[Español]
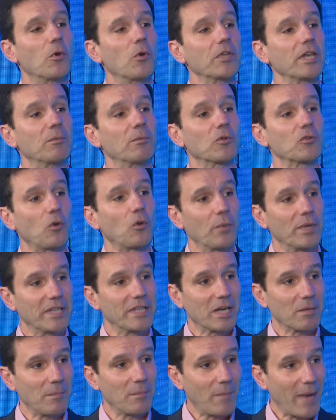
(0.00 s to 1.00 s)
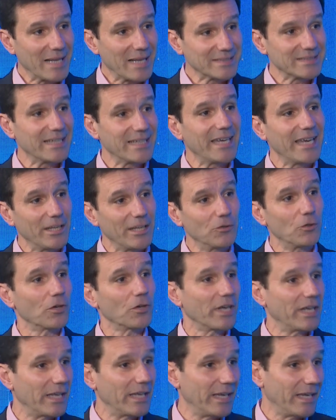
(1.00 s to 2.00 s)
podríamos aumentar más
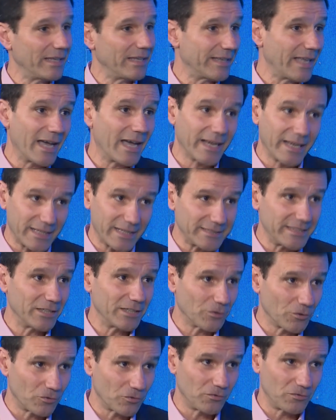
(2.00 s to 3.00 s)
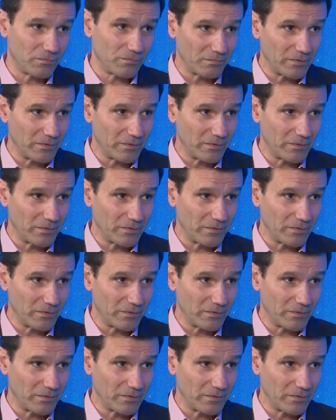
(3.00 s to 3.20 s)
esto que está creciendo.